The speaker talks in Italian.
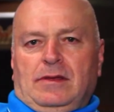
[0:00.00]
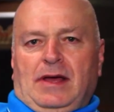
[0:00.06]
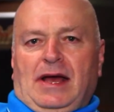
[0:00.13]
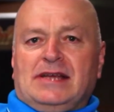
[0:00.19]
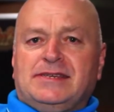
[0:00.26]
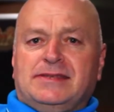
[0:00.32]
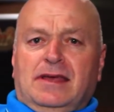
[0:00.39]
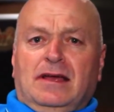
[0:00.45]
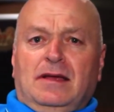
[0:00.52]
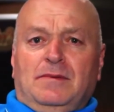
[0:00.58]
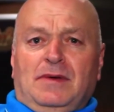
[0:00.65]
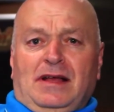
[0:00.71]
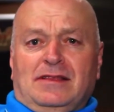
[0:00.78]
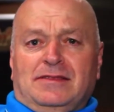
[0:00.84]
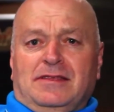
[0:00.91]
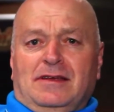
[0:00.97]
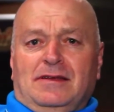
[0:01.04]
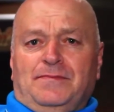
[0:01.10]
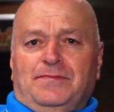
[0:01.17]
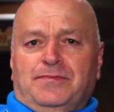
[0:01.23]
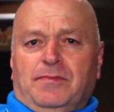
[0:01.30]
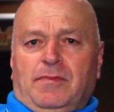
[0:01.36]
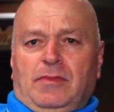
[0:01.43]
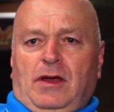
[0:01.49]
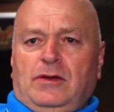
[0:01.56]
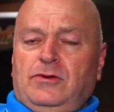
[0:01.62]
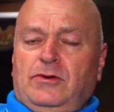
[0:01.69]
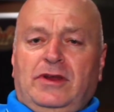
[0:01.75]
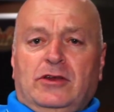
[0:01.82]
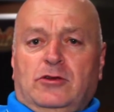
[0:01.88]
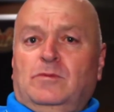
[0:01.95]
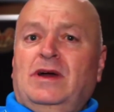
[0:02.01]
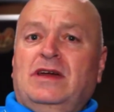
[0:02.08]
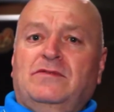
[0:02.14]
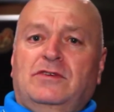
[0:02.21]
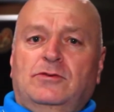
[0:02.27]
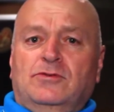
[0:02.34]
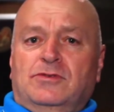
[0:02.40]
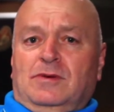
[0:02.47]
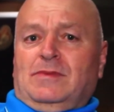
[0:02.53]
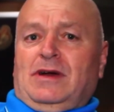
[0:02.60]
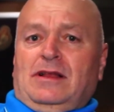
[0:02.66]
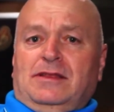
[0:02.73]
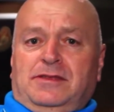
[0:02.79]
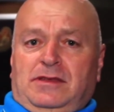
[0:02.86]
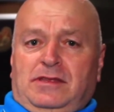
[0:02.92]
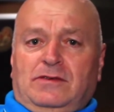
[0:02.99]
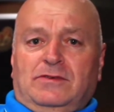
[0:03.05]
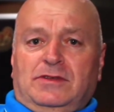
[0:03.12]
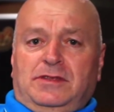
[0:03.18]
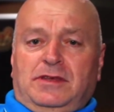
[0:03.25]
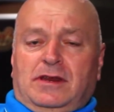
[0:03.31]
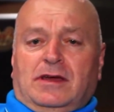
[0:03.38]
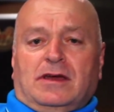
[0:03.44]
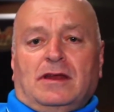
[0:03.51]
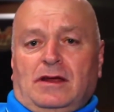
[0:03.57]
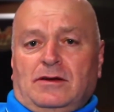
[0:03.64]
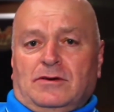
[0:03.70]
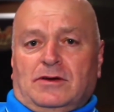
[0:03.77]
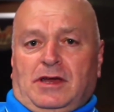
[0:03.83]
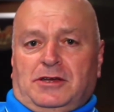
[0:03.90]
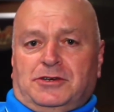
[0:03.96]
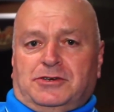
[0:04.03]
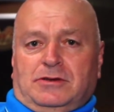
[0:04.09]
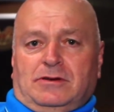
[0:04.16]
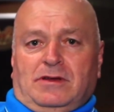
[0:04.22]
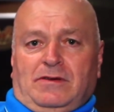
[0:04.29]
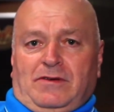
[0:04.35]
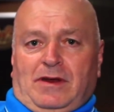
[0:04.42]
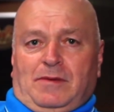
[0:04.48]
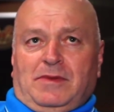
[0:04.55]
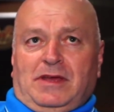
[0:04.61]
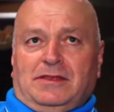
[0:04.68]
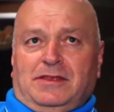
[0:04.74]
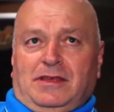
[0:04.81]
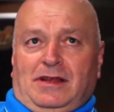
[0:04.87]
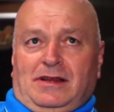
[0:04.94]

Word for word: Hashtag Malta. Non ero mai venuto a Malta e devo dire che la location è veramente